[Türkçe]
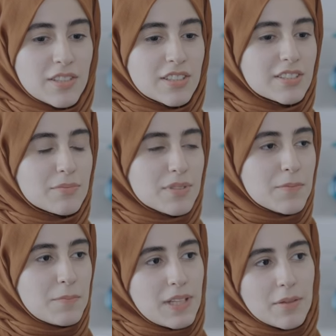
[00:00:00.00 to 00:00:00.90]

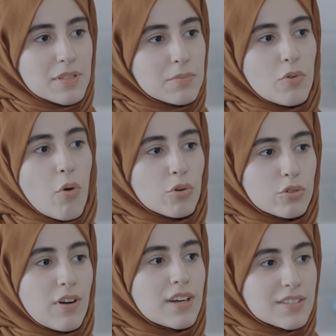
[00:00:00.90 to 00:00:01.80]
Çıktığımızda bir nebze bir
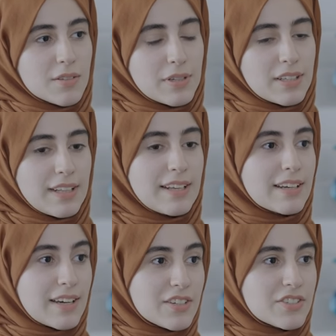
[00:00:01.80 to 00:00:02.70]
korku varsa bile
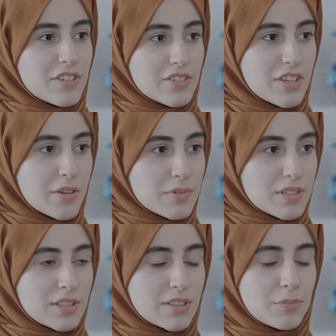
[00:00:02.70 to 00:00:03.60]
neyle
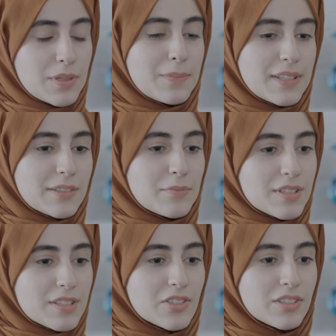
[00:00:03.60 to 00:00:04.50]
karşılaşacağımızı
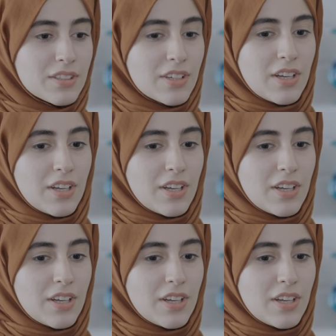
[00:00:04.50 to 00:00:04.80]
bilmediğimiz için